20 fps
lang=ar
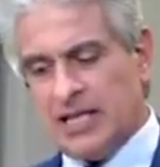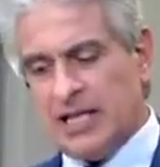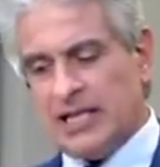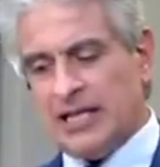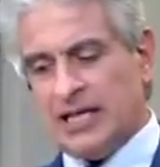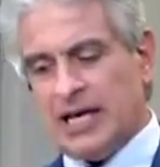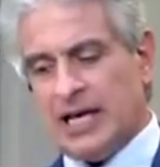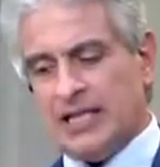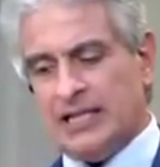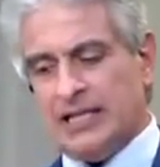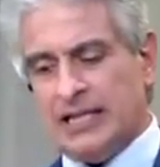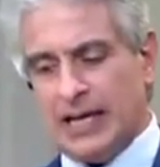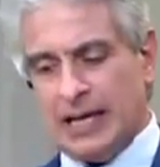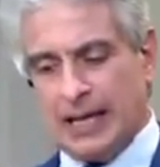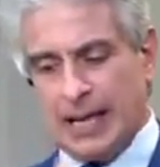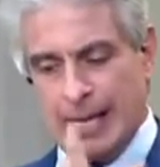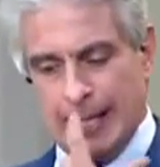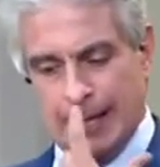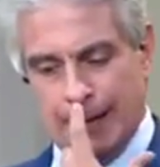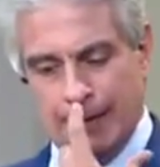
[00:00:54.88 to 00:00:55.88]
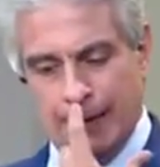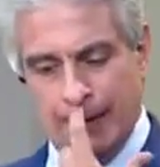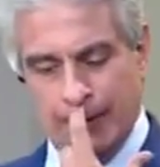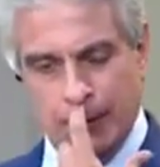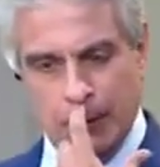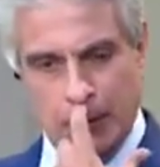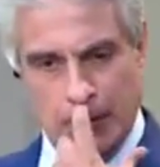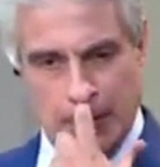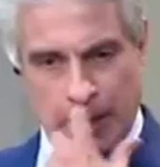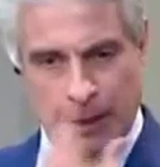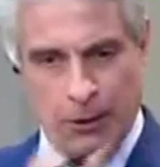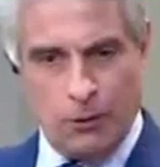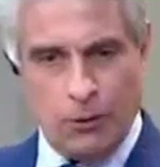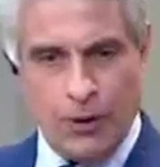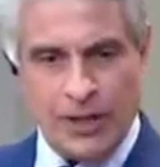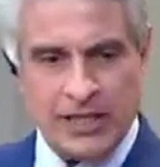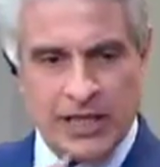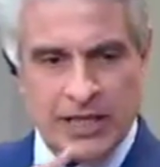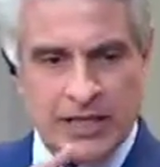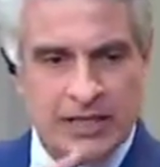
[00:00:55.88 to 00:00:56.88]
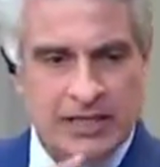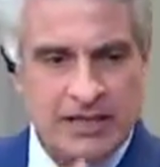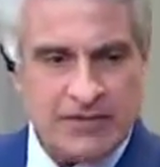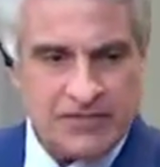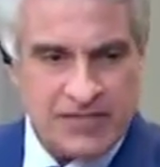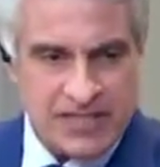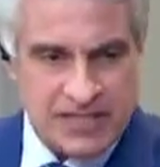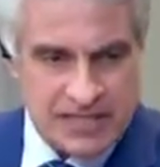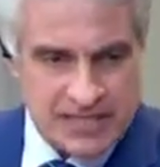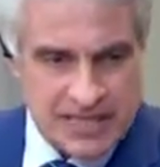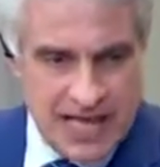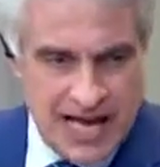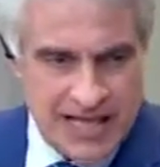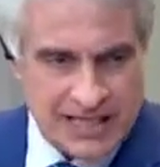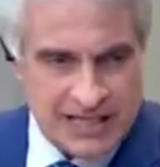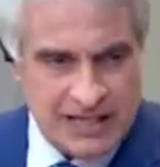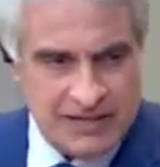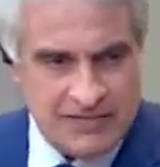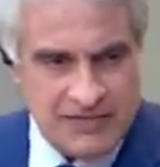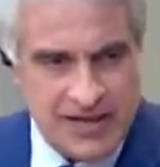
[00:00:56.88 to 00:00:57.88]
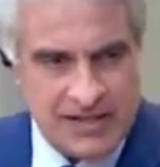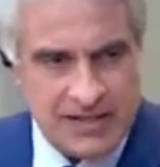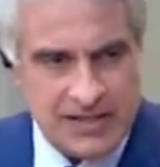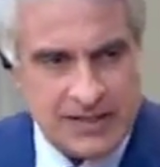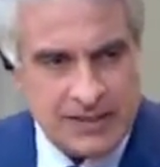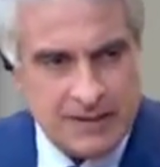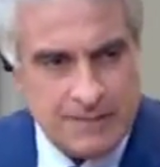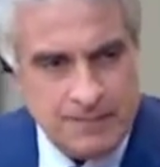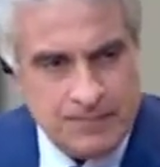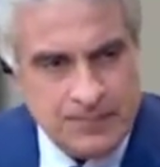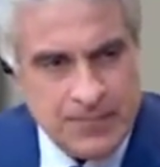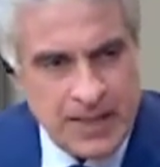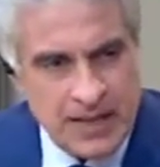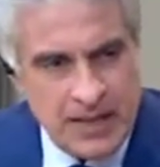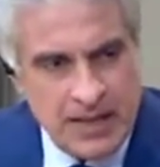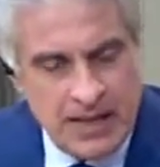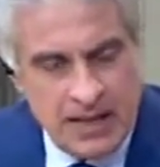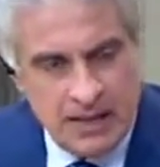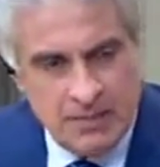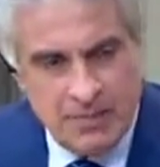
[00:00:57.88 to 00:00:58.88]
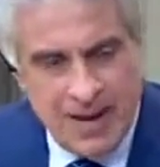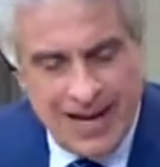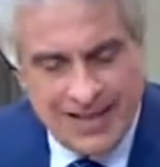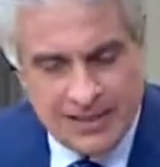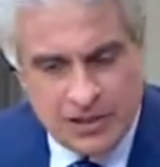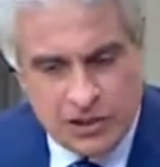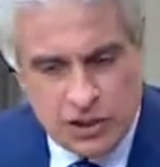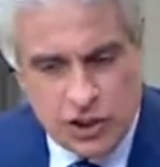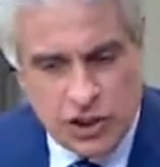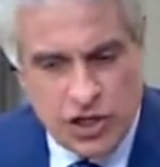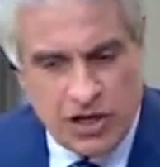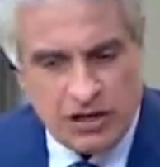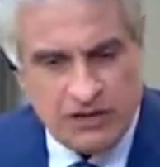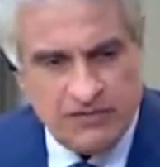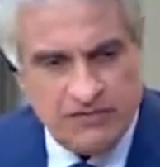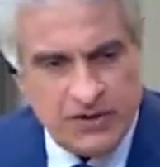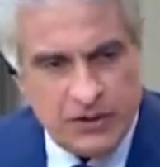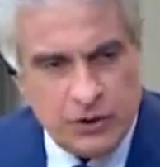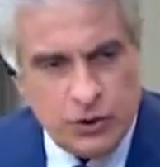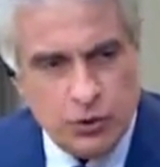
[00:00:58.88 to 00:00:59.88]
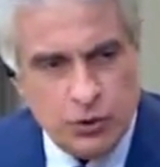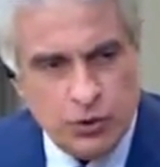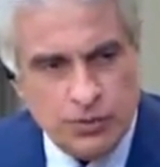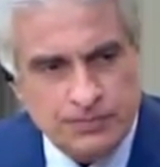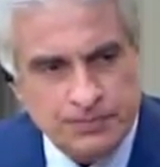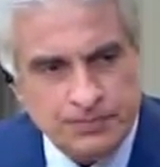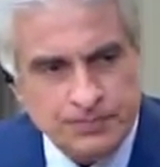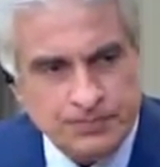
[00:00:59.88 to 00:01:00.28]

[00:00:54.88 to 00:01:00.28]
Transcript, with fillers: ده اللي يخليني ارجع لك محفوظ واضح انت في الساعات اللي فاتت بعد انتشار الفيديو